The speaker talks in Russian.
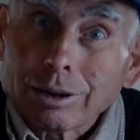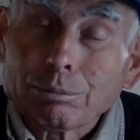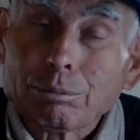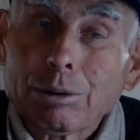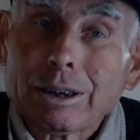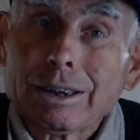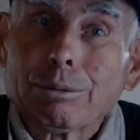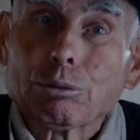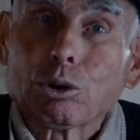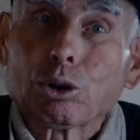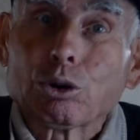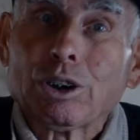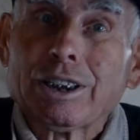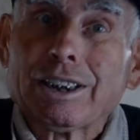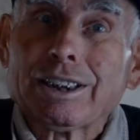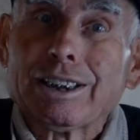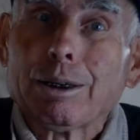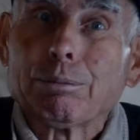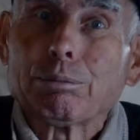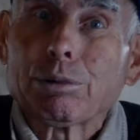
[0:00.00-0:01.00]
потому что
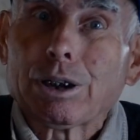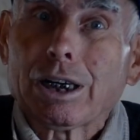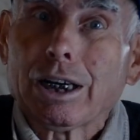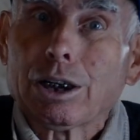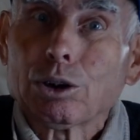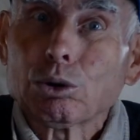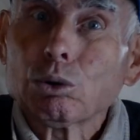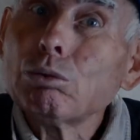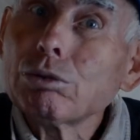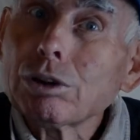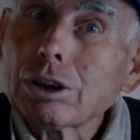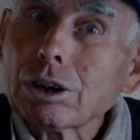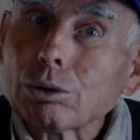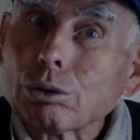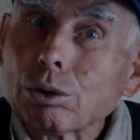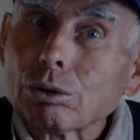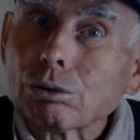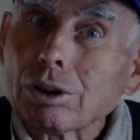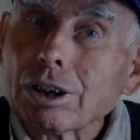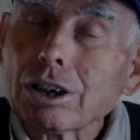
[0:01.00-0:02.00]
если я прихожу в
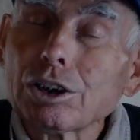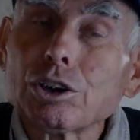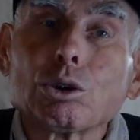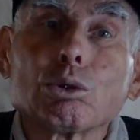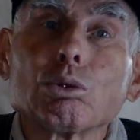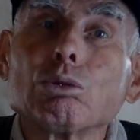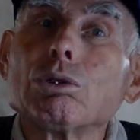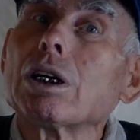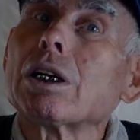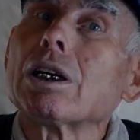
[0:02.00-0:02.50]
кино, то я сижу до